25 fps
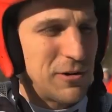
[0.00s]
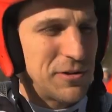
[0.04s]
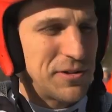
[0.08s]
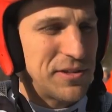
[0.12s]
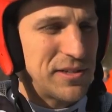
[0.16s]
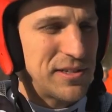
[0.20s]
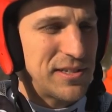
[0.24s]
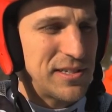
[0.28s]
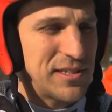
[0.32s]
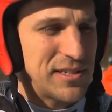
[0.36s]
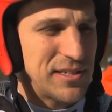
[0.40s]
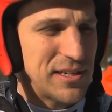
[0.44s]
Und
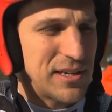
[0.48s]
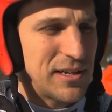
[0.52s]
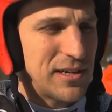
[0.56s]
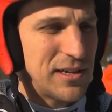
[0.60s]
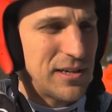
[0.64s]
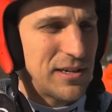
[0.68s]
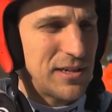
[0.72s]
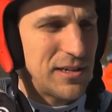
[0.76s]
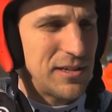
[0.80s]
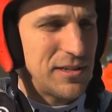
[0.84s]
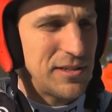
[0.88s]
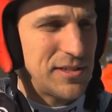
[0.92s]
das ist
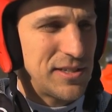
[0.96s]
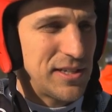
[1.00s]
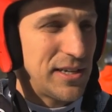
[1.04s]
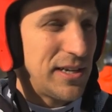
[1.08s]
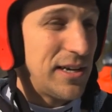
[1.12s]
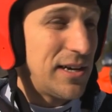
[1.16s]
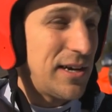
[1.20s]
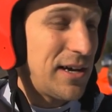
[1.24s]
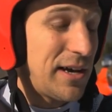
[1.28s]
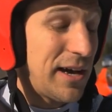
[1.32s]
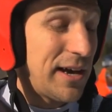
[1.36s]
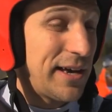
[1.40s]
ein
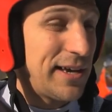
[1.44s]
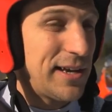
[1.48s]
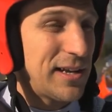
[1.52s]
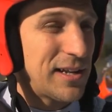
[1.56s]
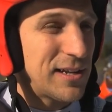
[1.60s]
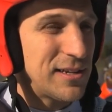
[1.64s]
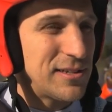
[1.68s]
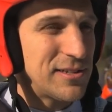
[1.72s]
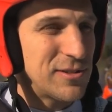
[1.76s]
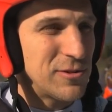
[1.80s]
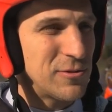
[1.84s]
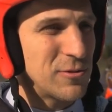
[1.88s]
sehr
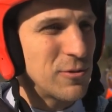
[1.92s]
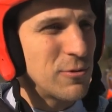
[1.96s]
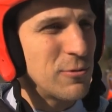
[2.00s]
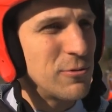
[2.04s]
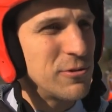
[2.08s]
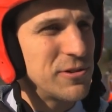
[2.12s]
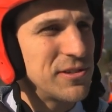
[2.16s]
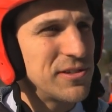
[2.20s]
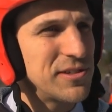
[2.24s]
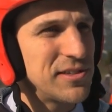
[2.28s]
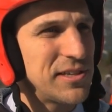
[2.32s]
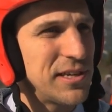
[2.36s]
heikles und
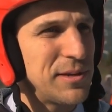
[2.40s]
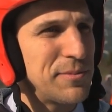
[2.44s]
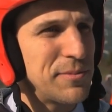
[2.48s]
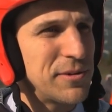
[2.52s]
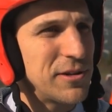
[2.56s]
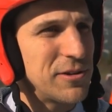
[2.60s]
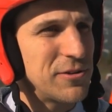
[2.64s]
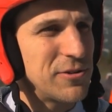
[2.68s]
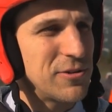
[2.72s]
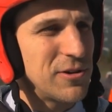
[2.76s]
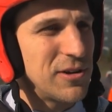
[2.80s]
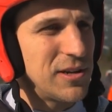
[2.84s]
großes Thema
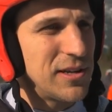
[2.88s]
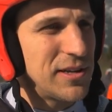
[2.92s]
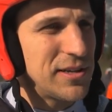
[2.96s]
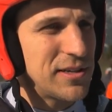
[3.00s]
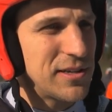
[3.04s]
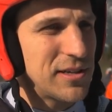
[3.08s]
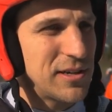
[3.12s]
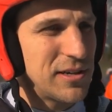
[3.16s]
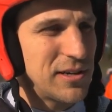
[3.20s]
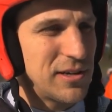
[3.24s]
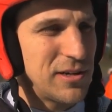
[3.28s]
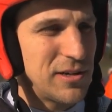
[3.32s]

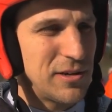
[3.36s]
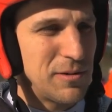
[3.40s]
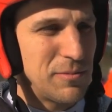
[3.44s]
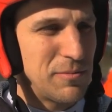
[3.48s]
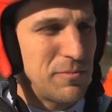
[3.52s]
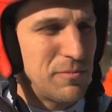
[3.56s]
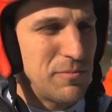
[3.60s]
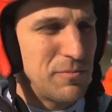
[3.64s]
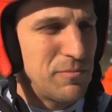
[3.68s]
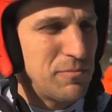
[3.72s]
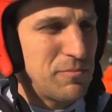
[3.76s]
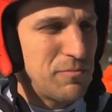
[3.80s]
natürlich
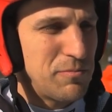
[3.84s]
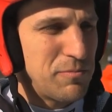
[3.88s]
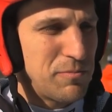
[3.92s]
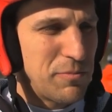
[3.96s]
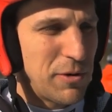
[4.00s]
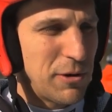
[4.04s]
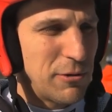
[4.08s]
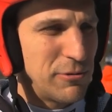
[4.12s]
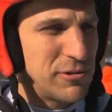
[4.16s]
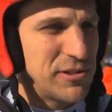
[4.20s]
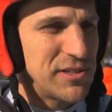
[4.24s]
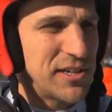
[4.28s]
ähm,
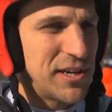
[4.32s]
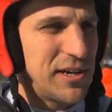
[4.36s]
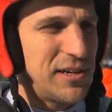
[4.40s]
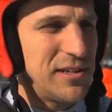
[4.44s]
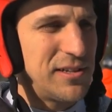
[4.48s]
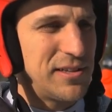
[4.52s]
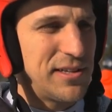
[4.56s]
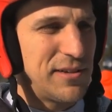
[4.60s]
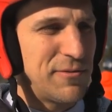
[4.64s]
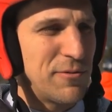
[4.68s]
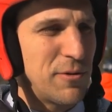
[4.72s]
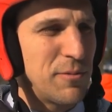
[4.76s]
bei uns
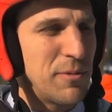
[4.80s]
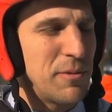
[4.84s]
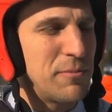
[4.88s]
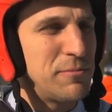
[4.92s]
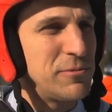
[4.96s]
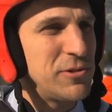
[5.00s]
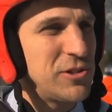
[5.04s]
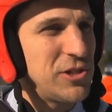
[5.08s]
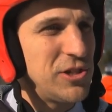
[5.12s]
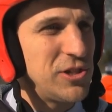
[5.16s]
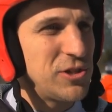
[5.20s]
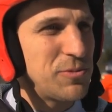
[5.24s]
allen, die wohl
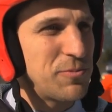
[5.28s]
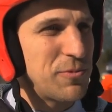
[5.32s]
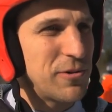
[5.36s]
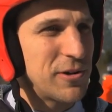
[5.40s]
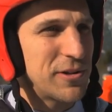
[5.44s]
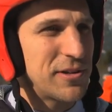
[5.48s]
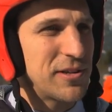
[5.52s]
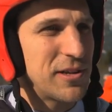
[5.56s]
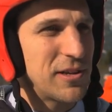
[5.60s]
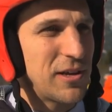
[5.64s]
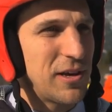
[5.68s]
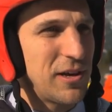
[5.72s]
mit dem
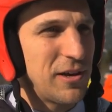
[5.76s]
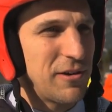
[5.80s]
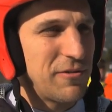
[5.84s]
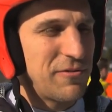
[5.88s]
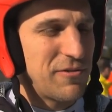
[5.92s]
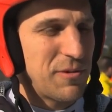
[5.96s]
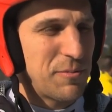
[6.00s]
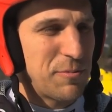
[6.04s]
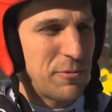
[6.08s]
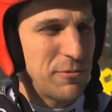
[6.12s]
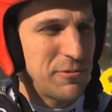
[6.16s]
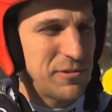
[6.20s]
Skisport äh,
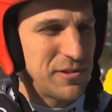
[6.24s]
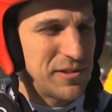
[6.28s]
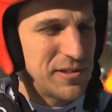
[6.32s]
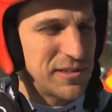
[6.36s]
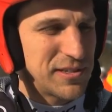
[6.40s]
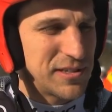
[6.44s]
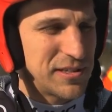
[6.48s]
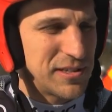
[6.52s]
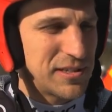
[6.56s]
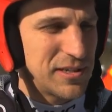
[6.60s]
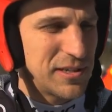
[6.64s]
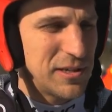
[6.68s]
verbunden
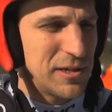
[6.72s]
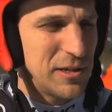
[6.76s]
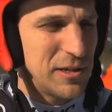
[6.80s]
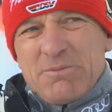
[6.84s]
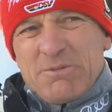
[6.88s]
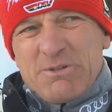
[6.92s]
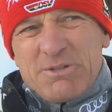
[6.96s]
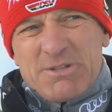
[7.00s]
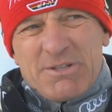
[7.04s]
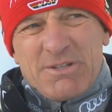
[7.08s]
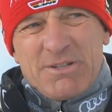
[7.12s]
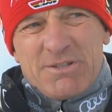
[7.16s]
sind. Ich
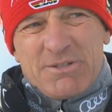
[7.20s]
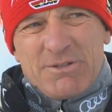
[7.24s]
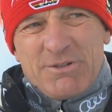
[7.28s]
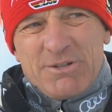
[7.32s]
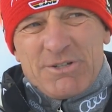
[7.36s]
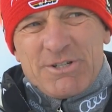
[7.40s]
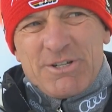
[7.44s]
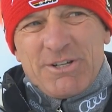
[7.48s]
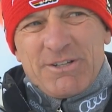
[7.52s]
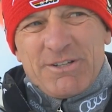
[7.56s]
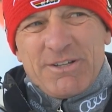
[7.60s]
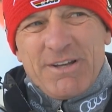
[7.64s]
glaube, dass
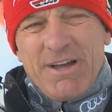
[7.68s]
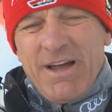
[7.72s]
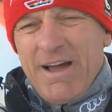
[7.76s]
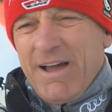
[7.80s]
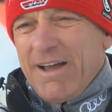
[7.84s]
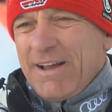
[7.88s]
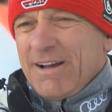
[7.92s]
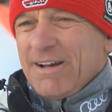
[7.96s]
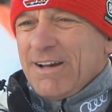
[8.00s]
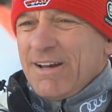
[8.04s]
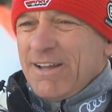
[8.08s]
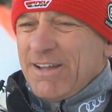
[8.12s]
Deutschland
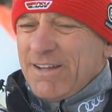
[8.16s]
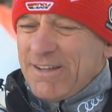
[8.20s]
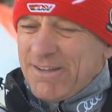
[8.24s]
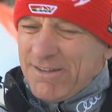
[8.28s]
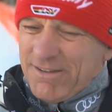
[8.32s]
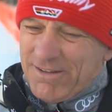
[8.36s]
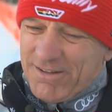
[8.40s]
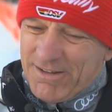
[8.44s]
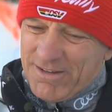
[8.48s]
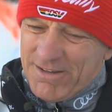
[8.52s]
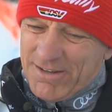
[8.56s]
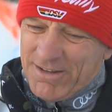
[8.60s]

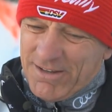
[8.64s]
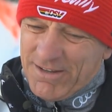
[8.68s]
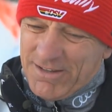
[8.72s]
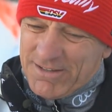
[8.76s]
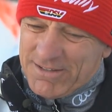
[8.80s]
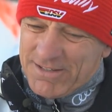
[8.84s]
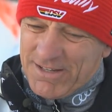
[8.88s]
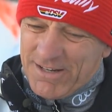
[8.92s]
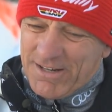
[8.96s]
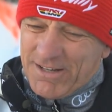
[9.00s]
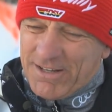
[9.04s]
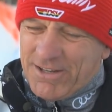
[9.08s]
eigentlich
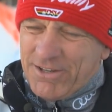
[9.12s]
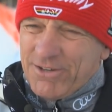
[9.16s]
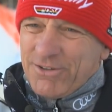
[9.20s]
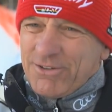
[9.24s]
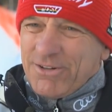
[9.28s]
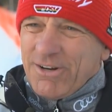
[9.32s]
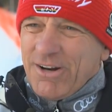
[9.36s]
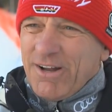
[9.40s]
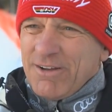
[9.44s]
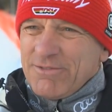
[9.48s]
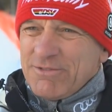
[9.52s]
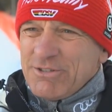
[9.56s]
in seiner
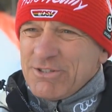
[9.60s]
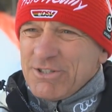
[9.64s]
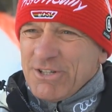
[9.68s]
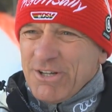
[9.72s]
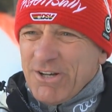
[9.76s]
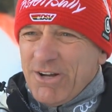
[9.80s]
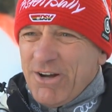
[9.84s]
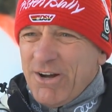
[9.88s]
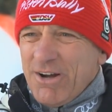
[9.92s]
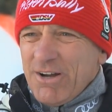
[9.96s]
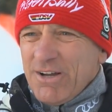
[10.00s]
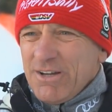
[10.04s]
geografischen
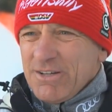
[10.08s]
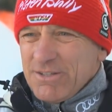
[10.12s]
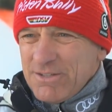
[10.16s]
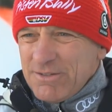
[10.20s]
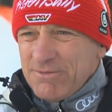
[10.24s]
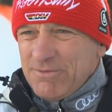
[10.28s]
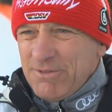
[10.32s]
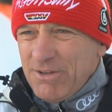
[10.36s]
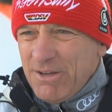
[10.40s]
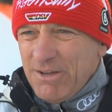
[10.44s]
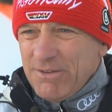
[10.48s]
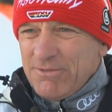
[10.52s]
Lage,
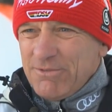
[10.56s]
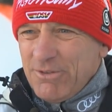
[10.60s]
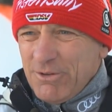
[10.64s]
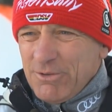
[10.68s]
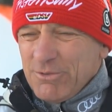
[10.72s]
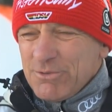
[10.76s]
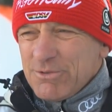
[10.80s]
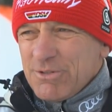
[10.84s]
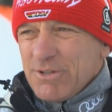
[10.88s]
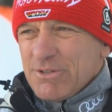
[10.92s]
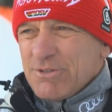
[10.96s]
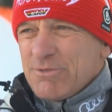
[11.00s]
also wir für
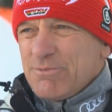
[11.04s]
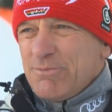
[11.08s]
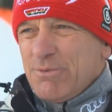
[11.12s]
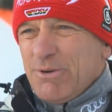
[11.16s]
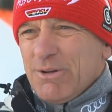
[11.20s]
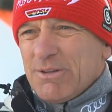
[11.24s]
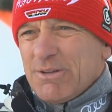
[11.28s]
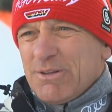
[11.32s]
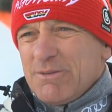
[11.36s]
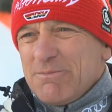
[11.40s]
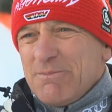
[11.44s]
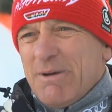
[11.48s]
unseren
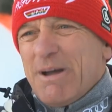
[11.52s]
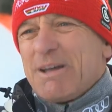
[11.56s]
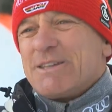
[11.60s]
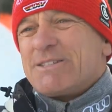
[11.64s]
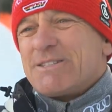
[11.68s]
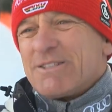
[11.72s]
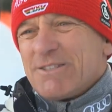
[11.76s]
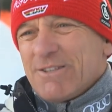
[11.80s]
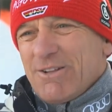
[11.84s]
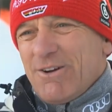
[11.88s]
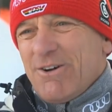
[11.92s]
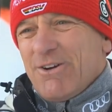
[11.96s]
Sport, die
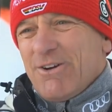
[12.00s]
meisten